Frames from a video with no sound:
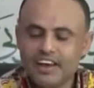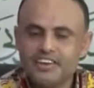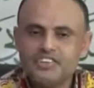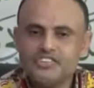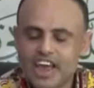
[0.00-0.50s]

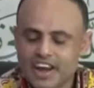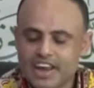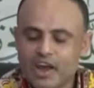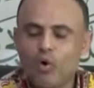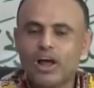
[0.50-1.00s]
عن
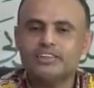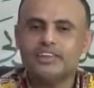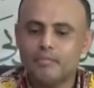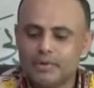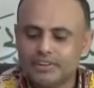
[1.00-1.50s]
إنسانية
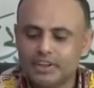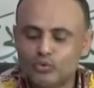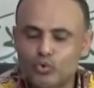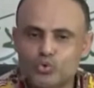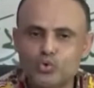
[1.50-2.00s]
وأنت من
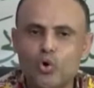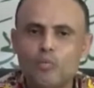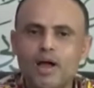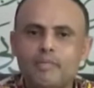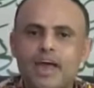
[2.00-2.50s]
تدوسهما